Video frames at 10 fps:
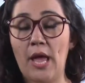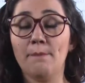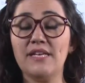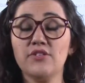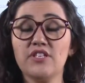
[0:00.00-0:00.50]

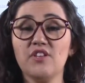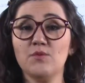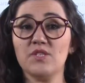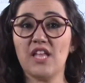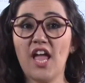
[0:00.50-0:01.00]
Mas nós
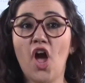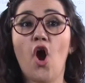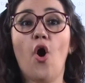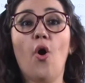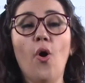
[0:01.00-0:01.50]
vamos ter
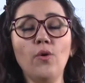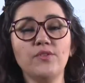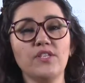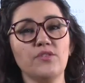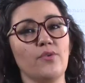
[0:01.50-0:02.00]

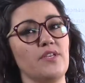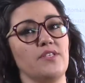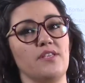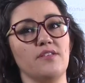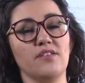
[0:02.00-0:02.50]
outras
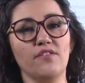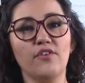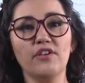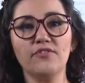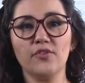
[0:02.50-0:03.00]
coisinhas que vão
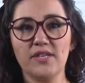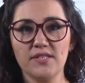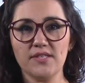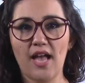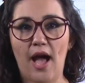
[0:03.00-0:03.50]

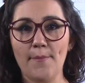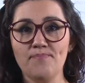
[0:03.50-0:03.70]
influenciar.